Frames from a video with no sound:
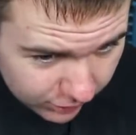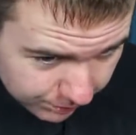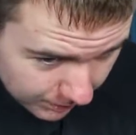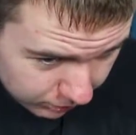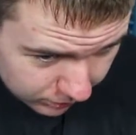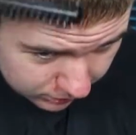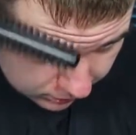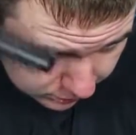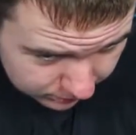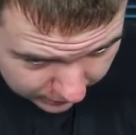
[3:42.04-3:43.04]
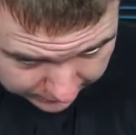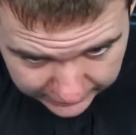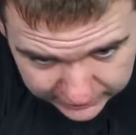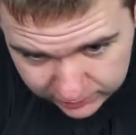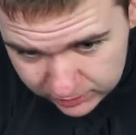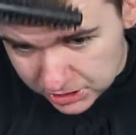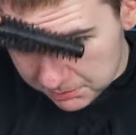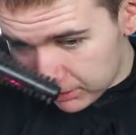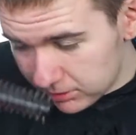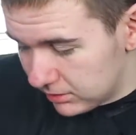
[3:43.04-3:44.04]
à recouper plus au-dessus, mais en vrai non, je sais
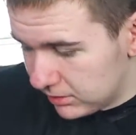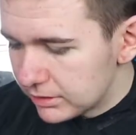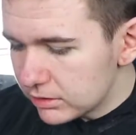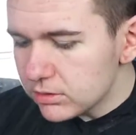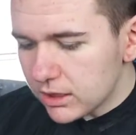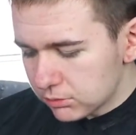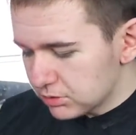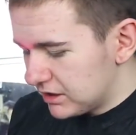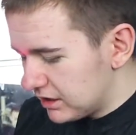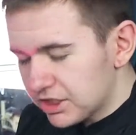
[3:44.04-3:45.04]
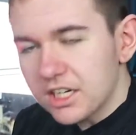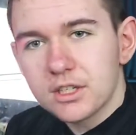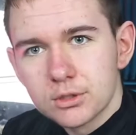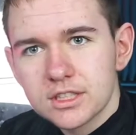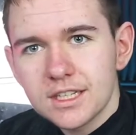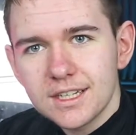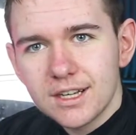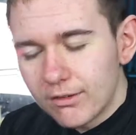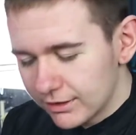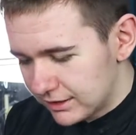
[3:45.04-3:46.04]
pas. Non, on raccourcit déjà les côtés, les
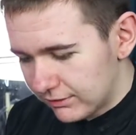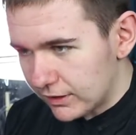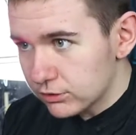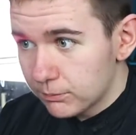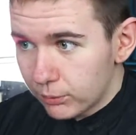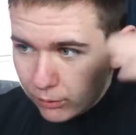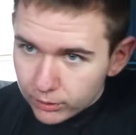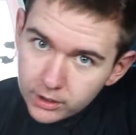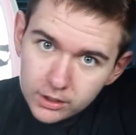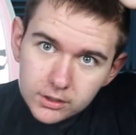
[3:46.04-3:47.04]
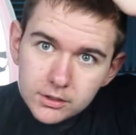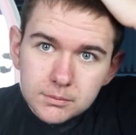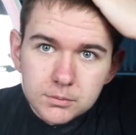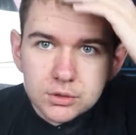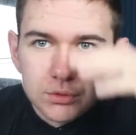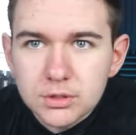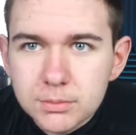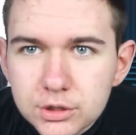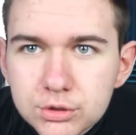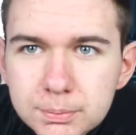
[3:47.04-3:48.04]
gars, on va essayer de faire un truc pro. mais je
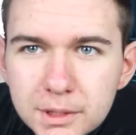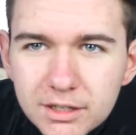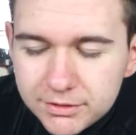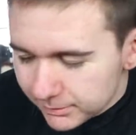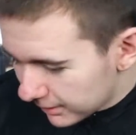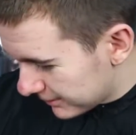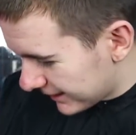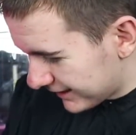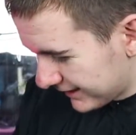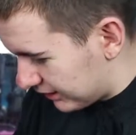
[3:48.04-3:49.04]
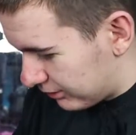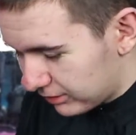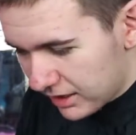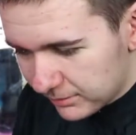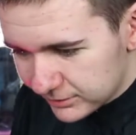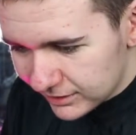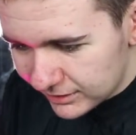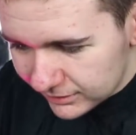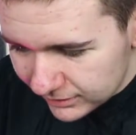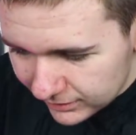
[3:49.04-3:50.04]
ressemble à Choupi, la vie de ma mère. C'est incroyable ça.